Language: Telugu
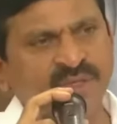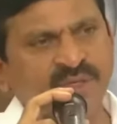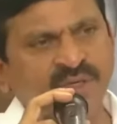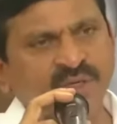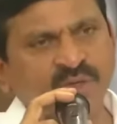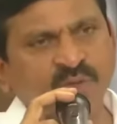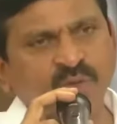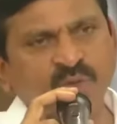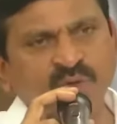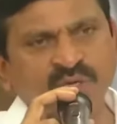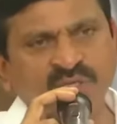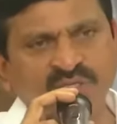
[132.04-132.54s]

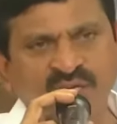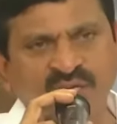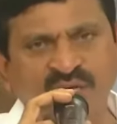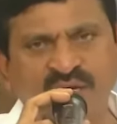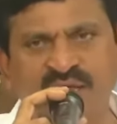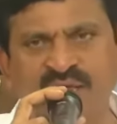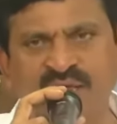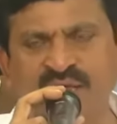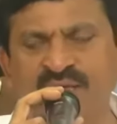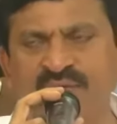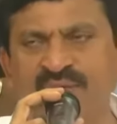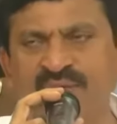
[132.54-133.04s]

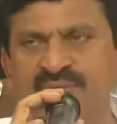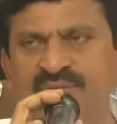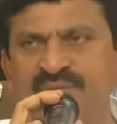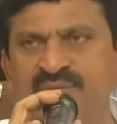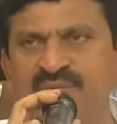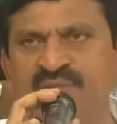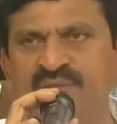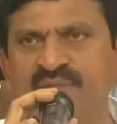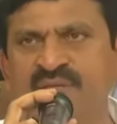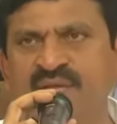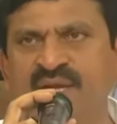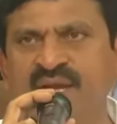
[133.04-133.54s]
టూరిస్టుల్ని
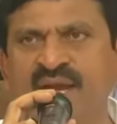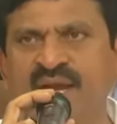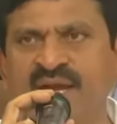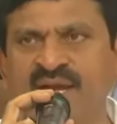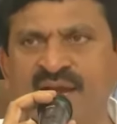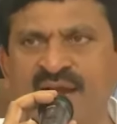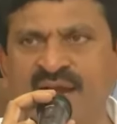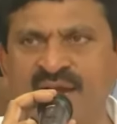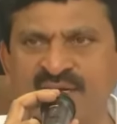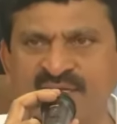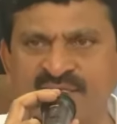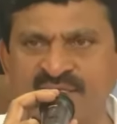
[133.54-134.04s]

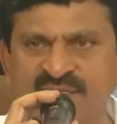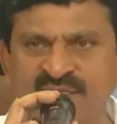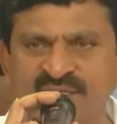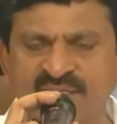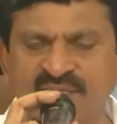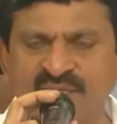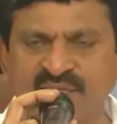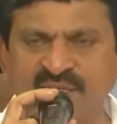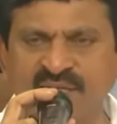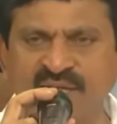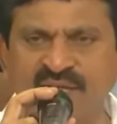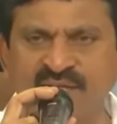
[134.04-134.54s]
అట్రాక్ట్
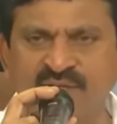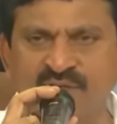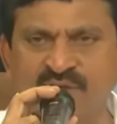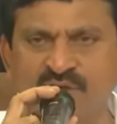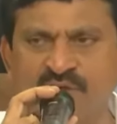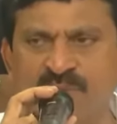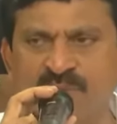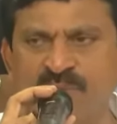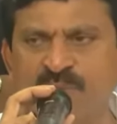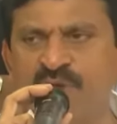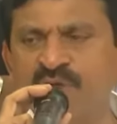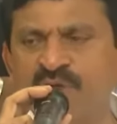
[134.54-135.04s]
చేసే
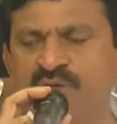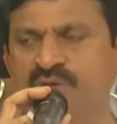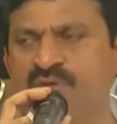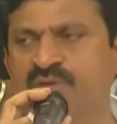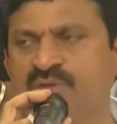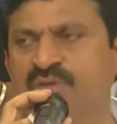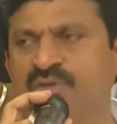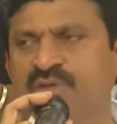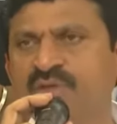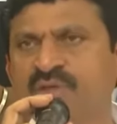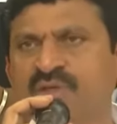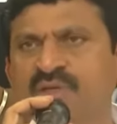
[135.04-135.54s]
దాంతో పాటు
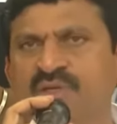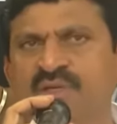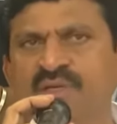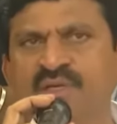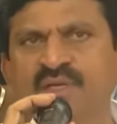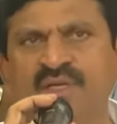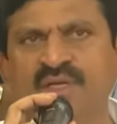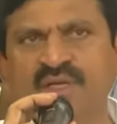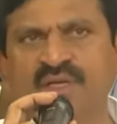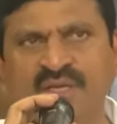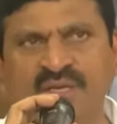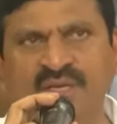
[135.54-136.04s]

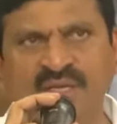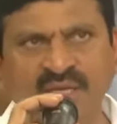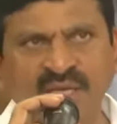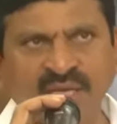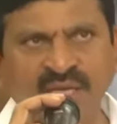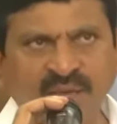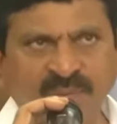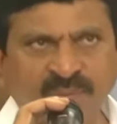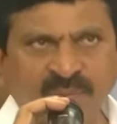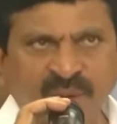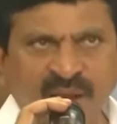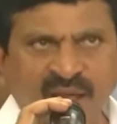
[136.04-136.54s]

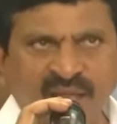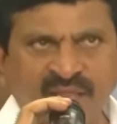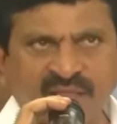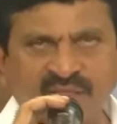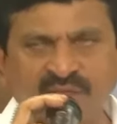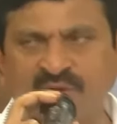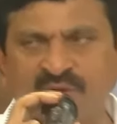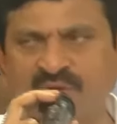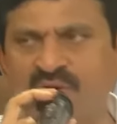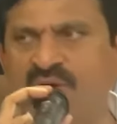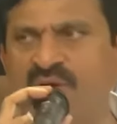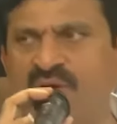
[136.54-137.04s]
ఈ
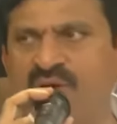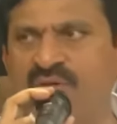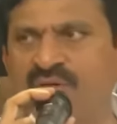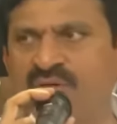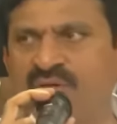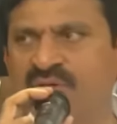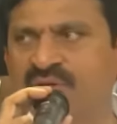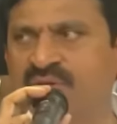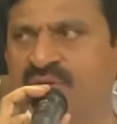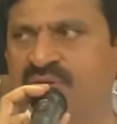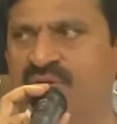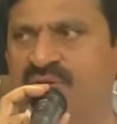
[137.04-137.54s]
ప్రాంతం
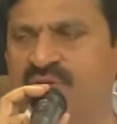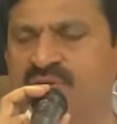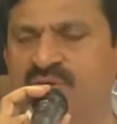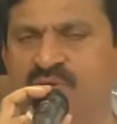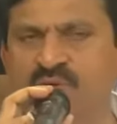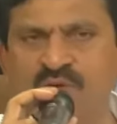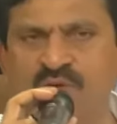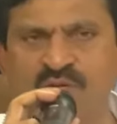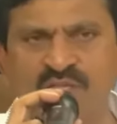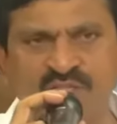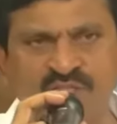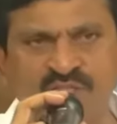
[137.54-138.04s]

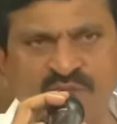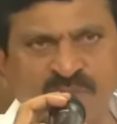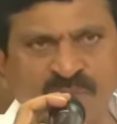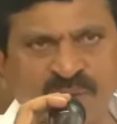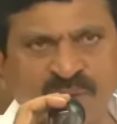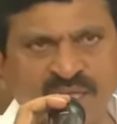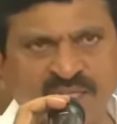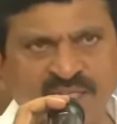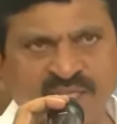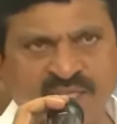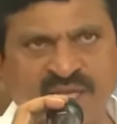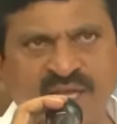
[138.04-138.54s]
టూరిస్ట్
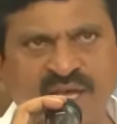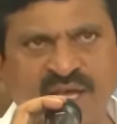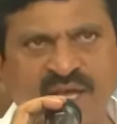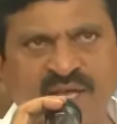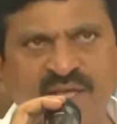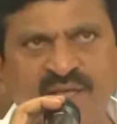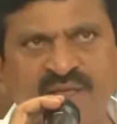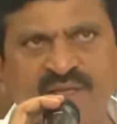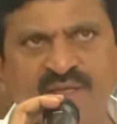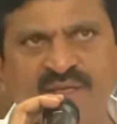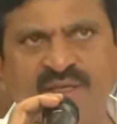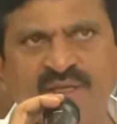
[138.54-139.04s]
ప్లేస్గా
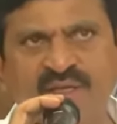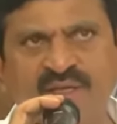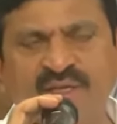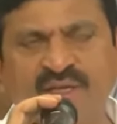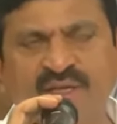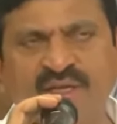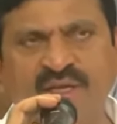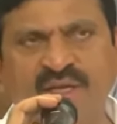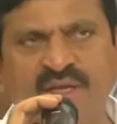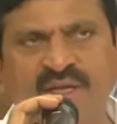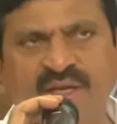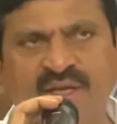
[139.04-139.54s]

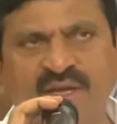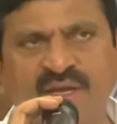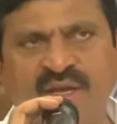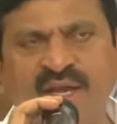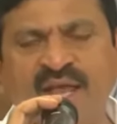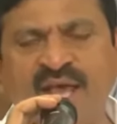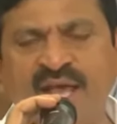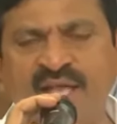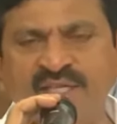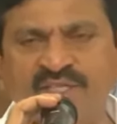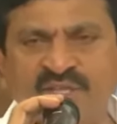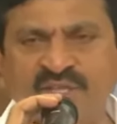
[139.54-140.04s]

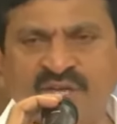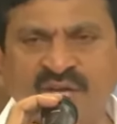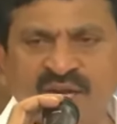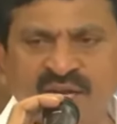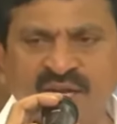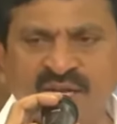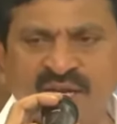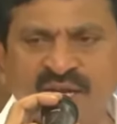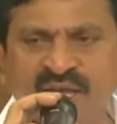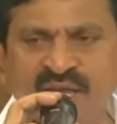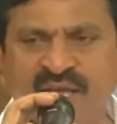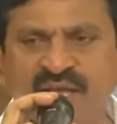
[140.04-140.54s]

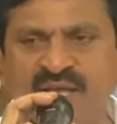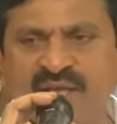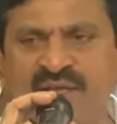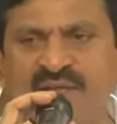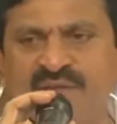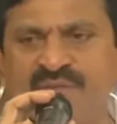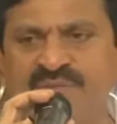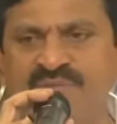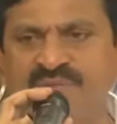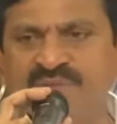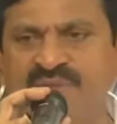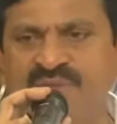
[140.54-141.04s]
న్యాచురల్గానే
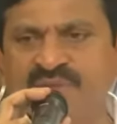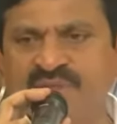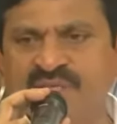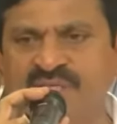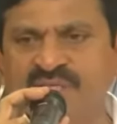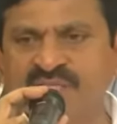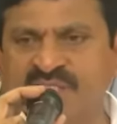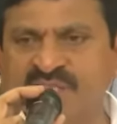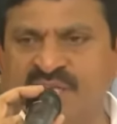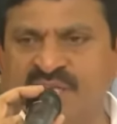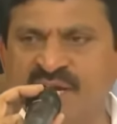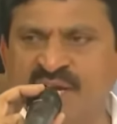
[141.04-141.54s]

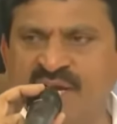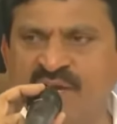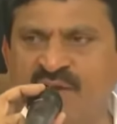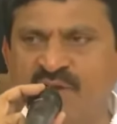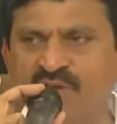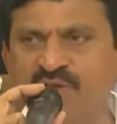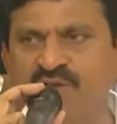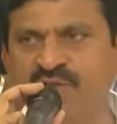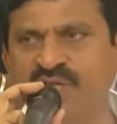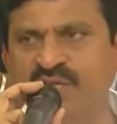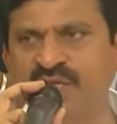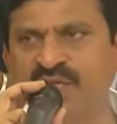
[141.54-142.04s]

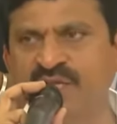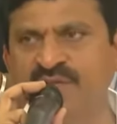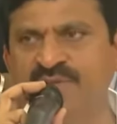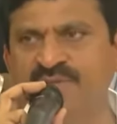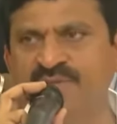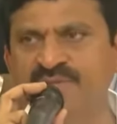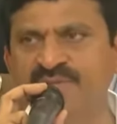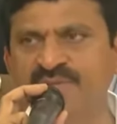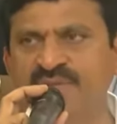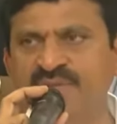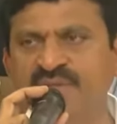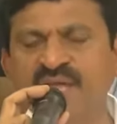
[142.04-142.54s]
హిస్టరీలో ఉంది
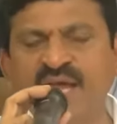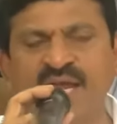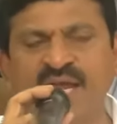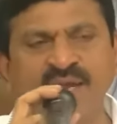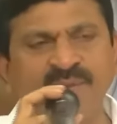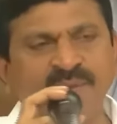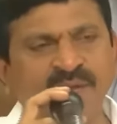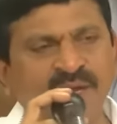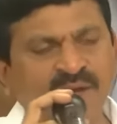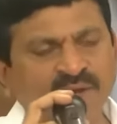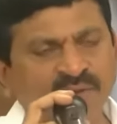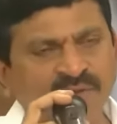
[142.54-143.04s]

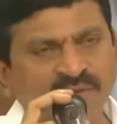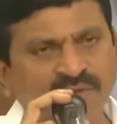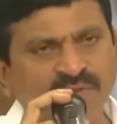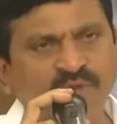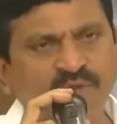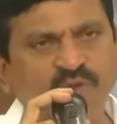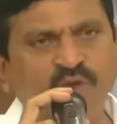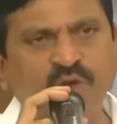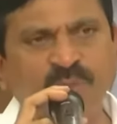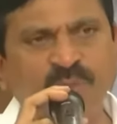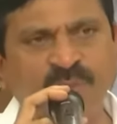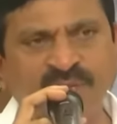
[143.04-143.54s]
దాన్ని మనం
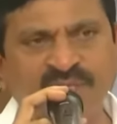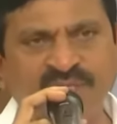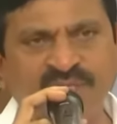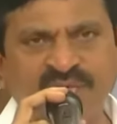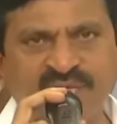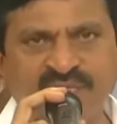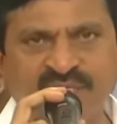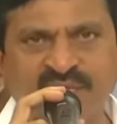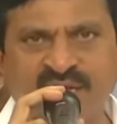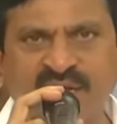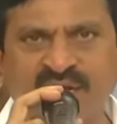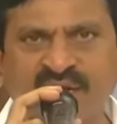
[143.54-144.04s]
ఓపెన్
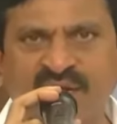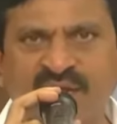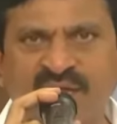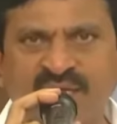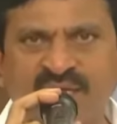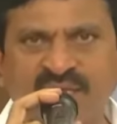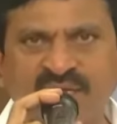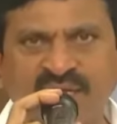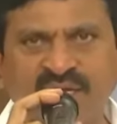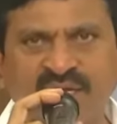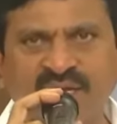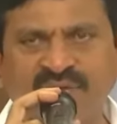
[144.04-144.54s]

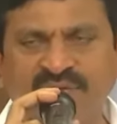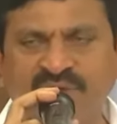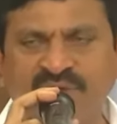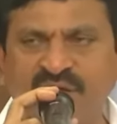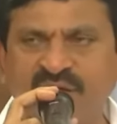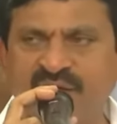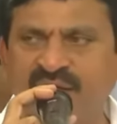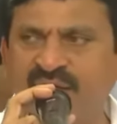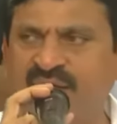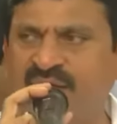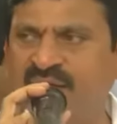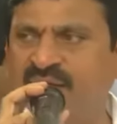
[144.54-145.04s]
చేసినట్లయితే
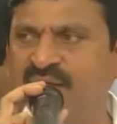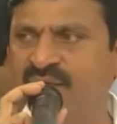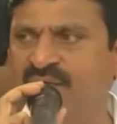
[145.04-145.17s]
డెఫినెట్గా